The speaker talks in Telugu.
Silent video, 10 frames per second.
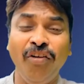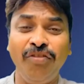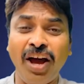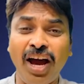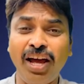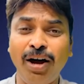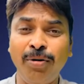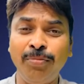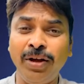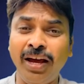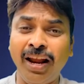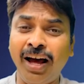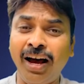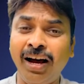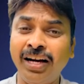వ్యాయామం
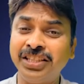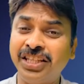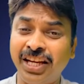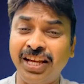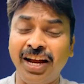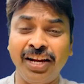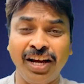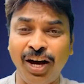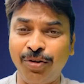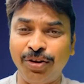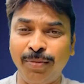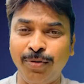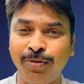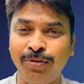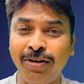ఎలా శరీరానికి
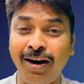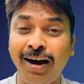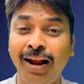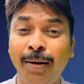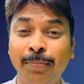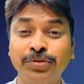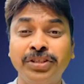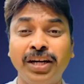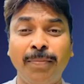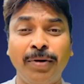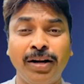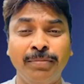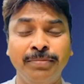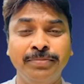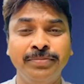ఆరోగ్యమో అలా పుస్తక
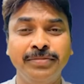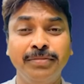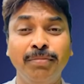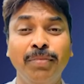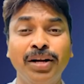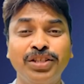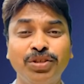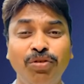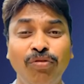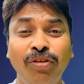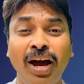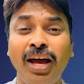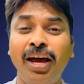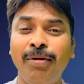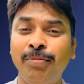పటం మనసుకు
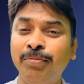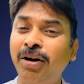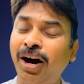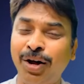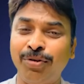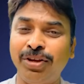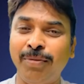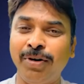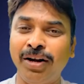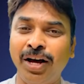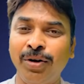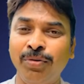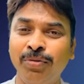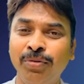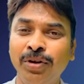వ్యాయామం ఆరోగ్యం
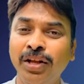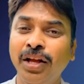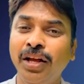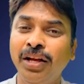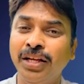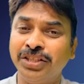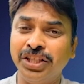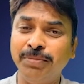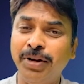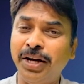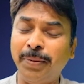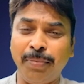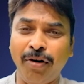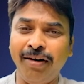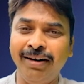అన్నారు సిగ్మెంట్
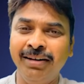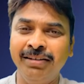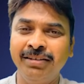ప్రొవైడ్